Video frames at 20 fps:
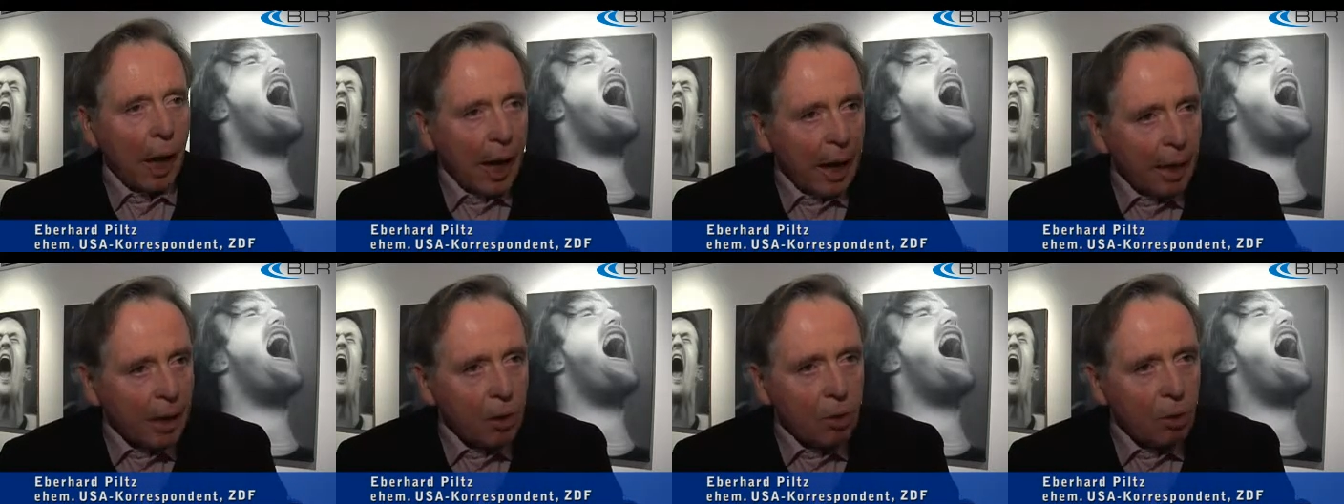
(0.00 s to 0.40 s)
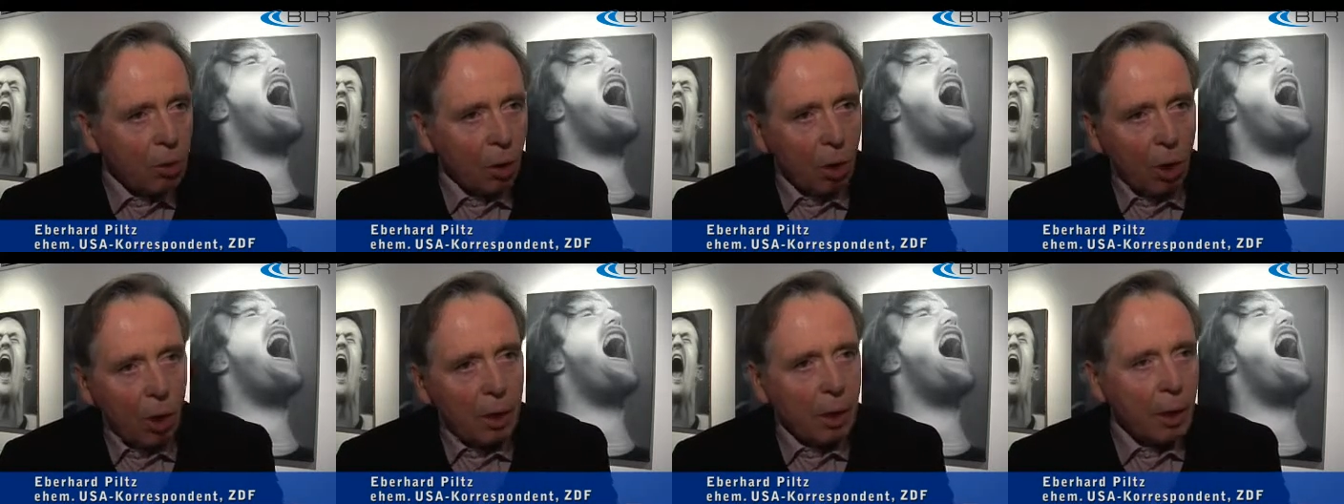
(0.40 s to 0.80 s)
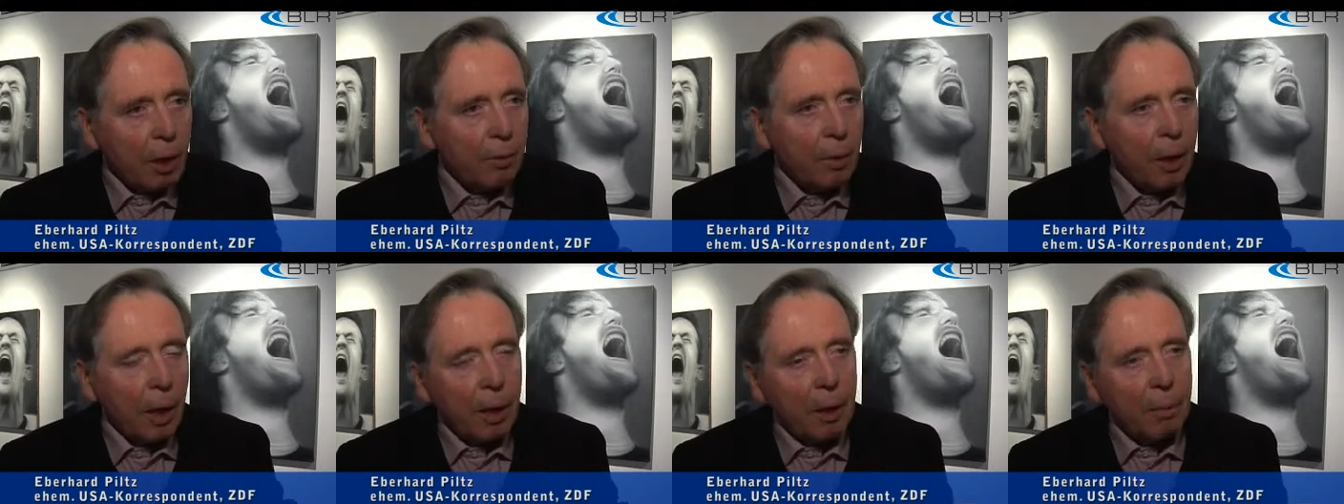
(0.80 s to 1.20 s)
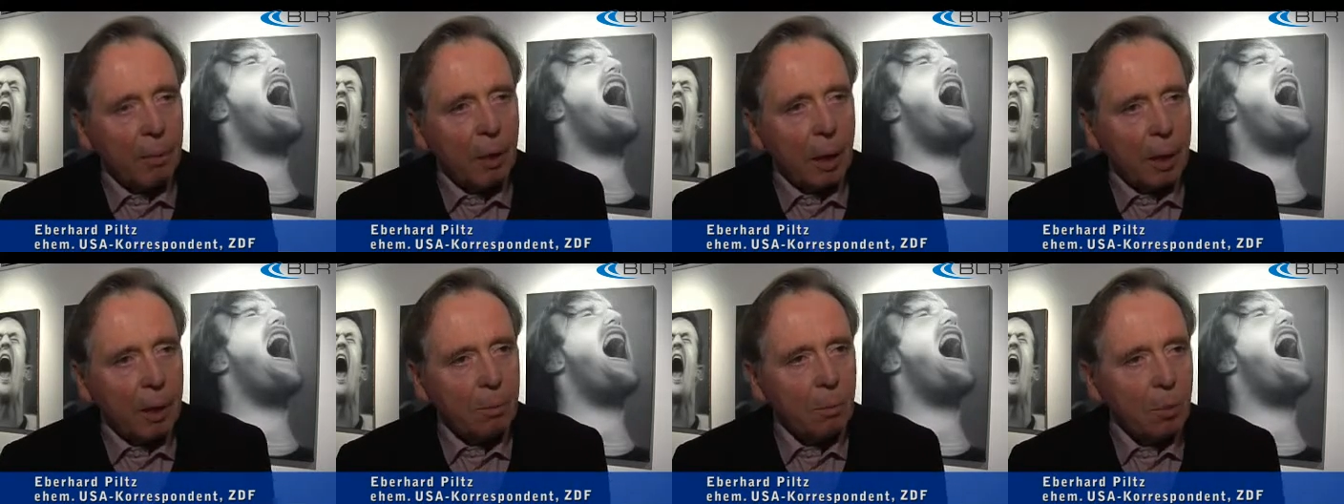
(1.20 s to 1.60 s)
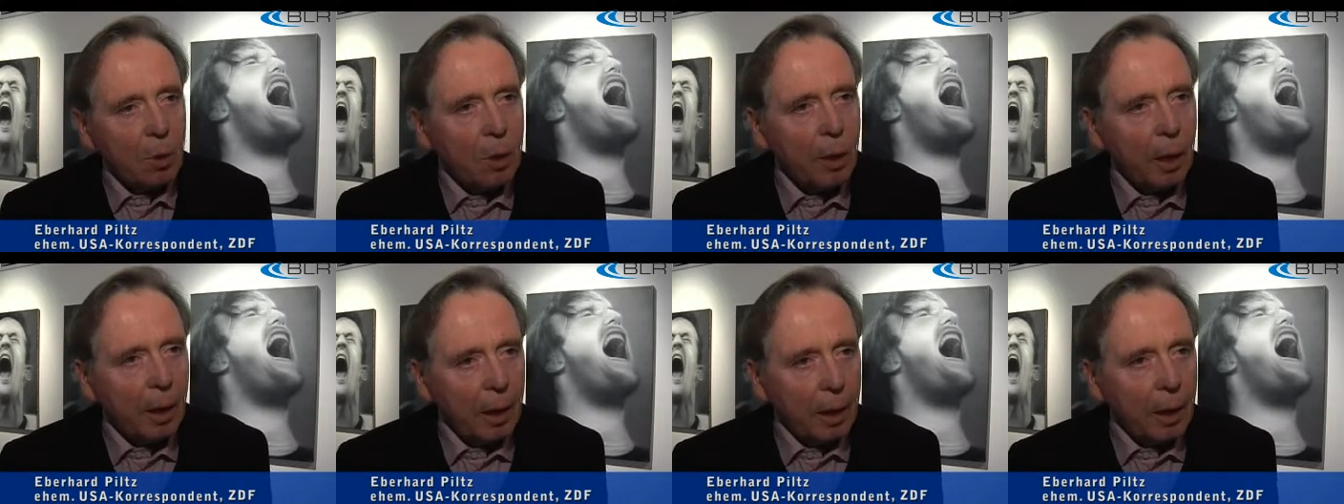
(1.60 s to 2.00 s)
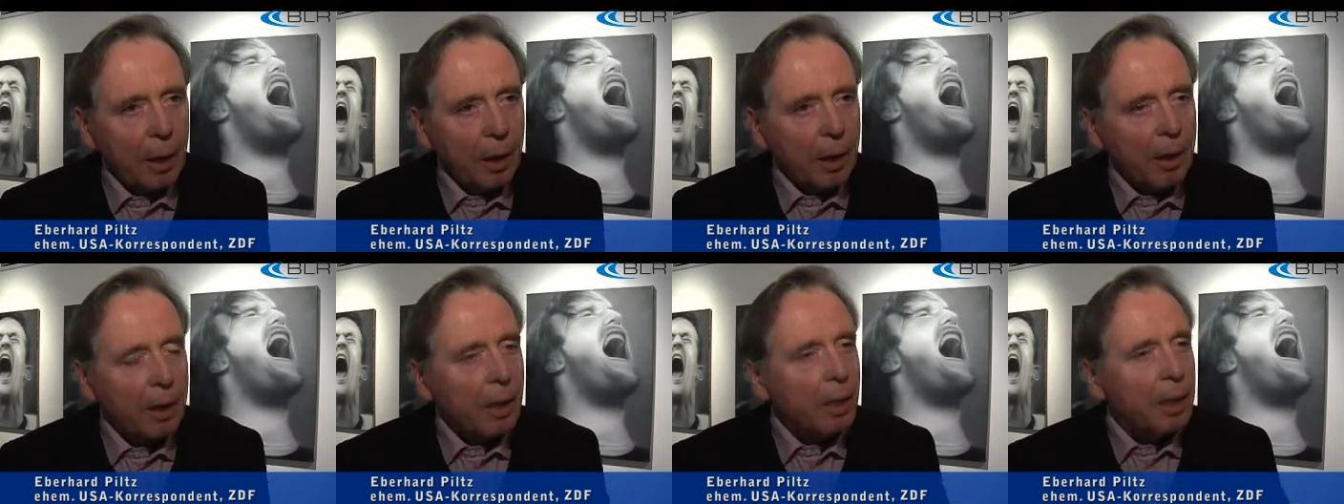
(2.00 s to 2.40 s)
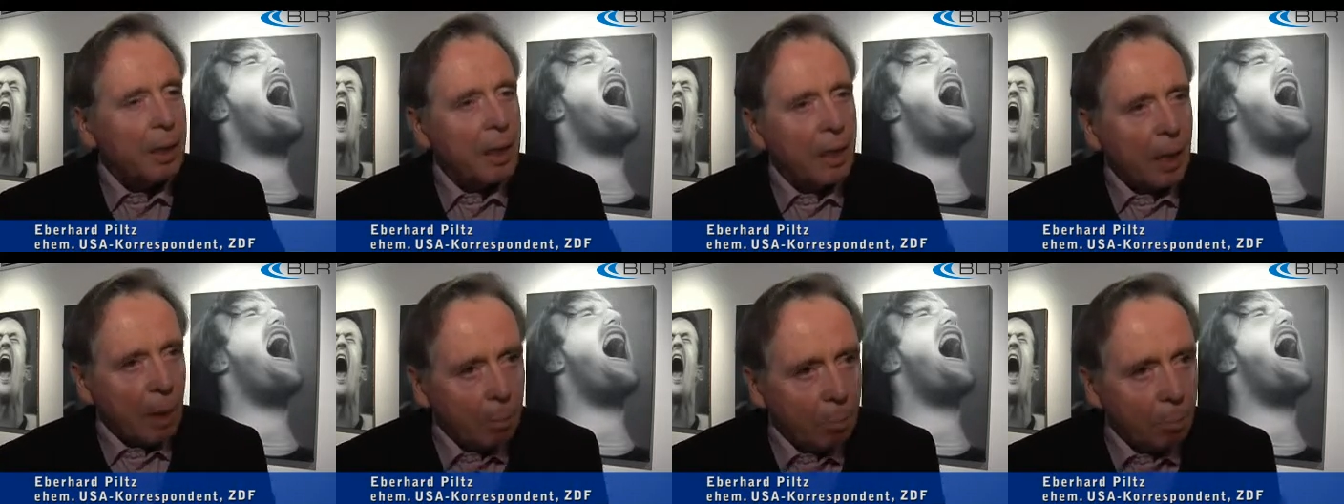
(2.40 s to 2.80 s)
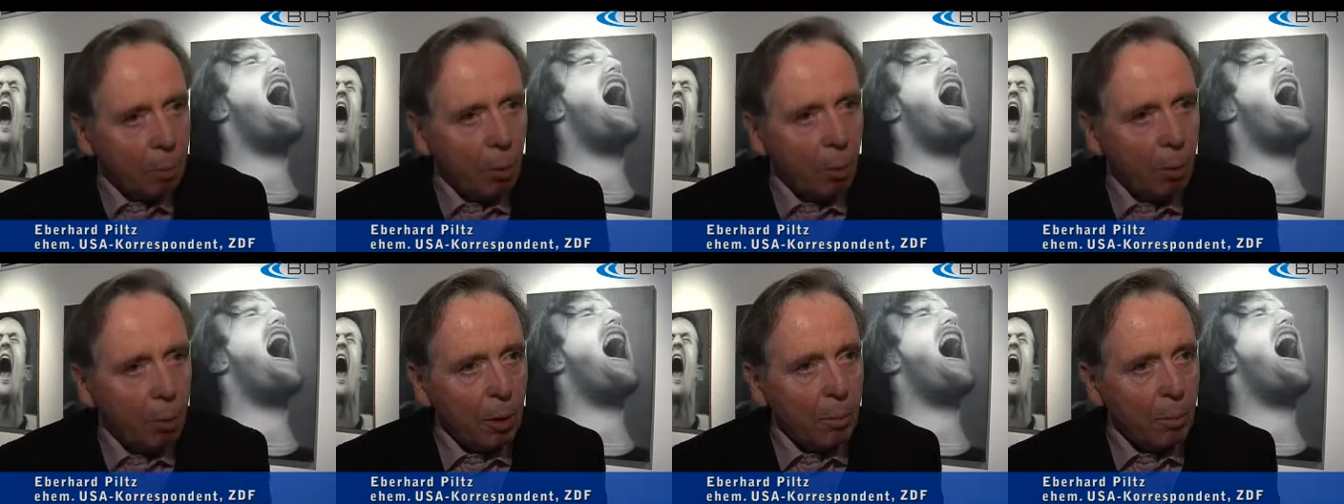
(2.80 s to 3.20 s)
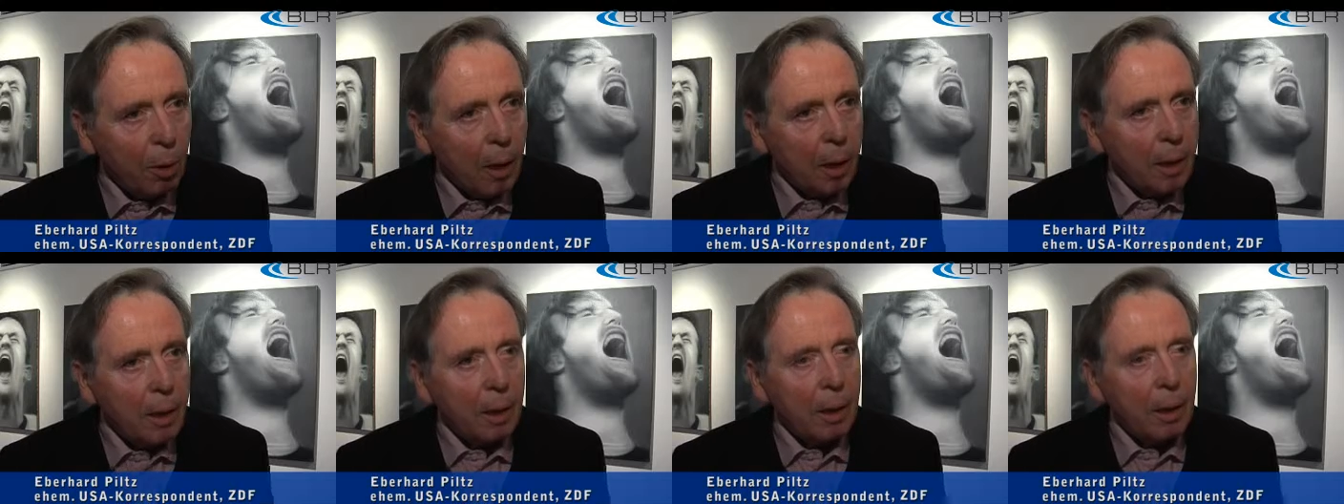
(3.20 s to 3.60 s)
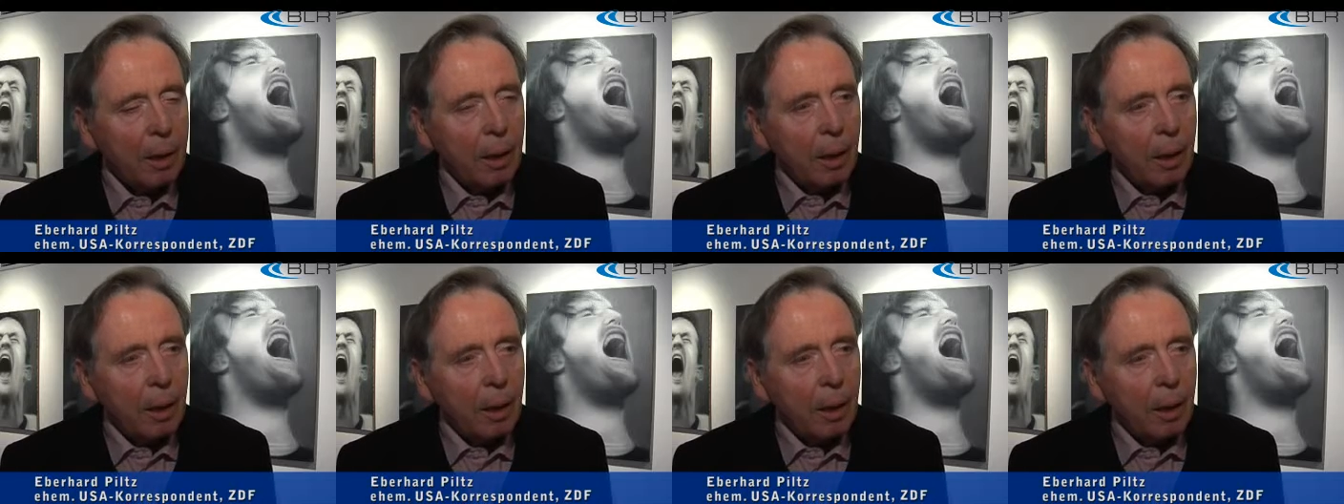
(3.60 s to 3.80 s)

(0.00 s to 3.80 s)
einzuordnen wie ein, ein Mosaik in der Gesamtproblematik